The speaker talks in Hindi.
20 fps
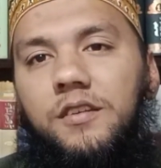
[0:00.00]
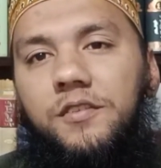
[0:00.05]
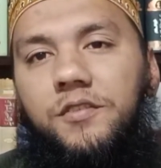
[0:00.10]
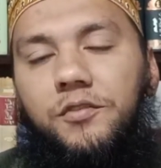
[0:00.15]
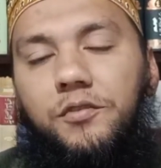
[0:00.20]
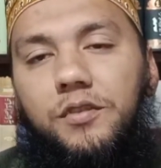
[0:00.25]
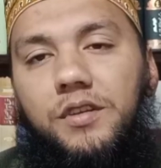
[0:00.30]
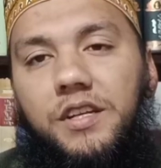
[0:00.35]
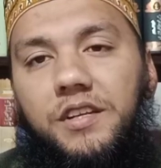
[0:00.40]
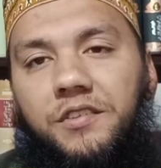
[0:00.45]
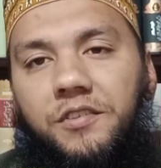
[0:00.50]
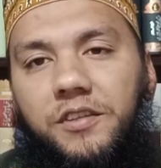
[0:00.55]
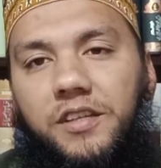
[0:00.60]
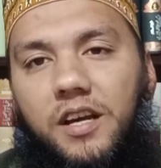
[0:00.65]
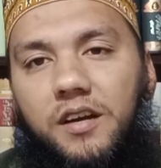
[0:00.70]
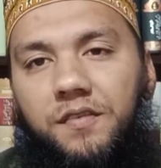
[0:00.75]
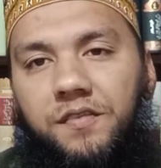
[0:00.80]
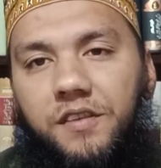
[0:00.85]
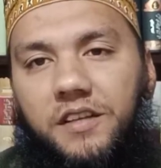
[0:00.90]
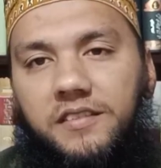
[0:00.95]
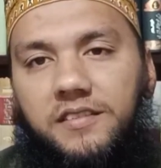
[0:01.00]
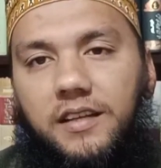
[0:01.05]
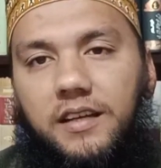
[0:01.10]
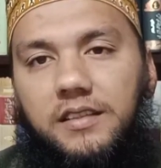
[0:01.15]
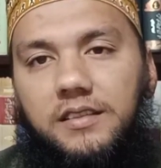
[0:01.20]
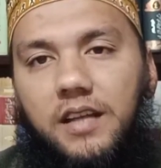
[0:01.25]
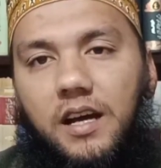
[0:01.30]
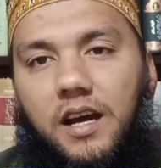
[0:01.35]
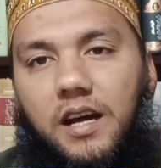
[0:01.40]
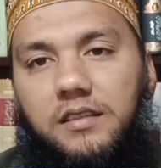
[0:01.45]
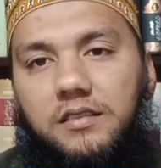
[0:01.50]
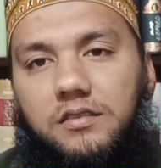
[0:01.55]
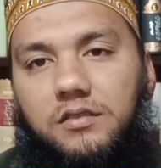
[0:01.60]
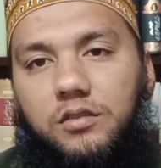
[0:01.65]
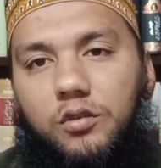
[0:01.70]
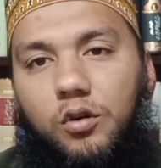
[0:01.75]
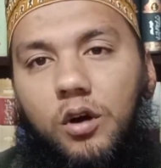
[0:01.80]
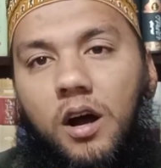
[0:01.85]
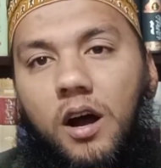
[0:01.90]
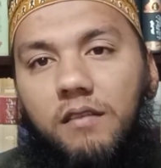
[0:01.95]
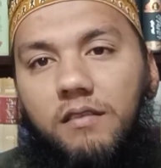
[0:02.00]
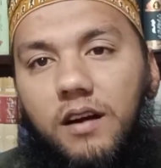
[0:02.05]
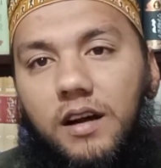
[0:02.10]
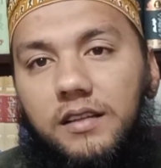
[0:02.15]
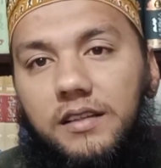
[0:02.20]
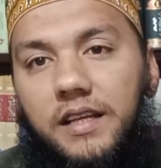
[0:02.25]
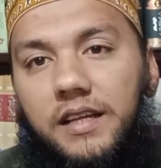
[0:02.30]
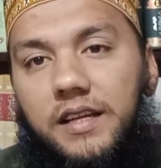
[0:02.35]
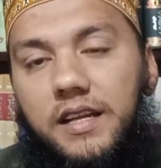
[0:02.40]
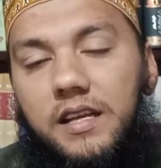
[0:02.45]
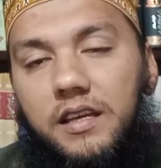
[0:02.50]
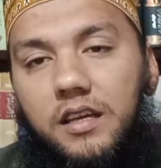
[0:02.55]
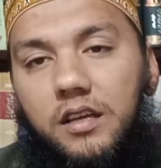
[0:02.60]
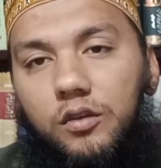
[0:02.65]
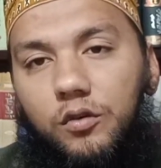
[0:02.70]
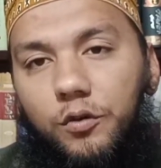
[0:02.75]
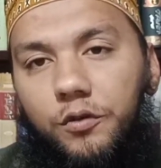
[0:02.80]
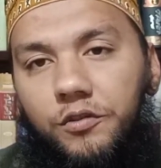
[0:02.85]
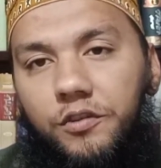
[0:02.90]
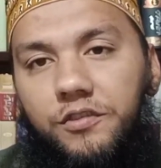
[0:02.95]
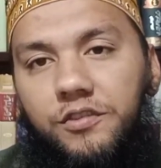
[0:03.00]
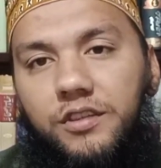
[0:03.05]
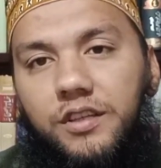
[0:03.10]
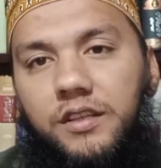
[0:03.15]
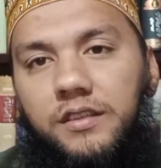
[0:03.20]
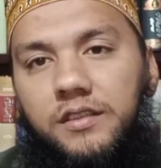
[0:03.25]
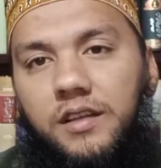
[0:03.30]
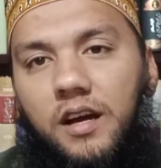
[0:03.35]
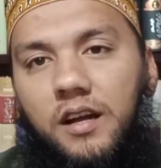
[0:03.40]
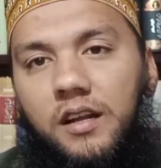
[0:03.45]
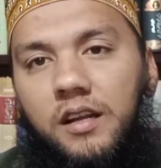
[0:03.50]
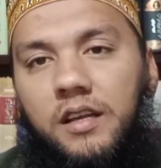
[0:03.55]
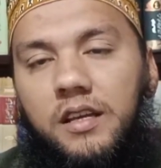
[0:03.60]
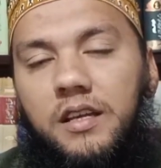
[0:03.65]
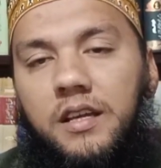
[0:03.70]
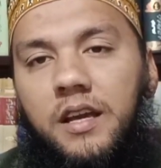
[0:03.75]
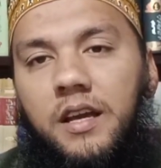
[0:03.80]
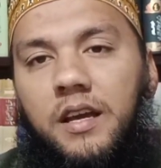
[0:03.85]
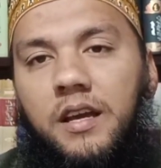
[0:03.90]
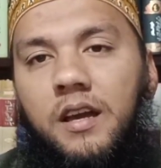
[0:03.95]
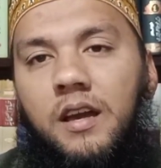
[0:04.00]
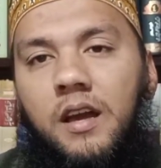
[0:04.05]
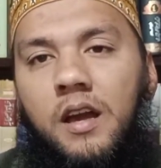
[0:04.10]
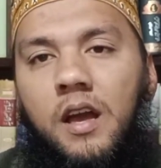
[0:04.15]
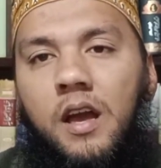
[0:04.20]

सुन्नी शिया फसादात को हवा देने की कोशिश की जा रही है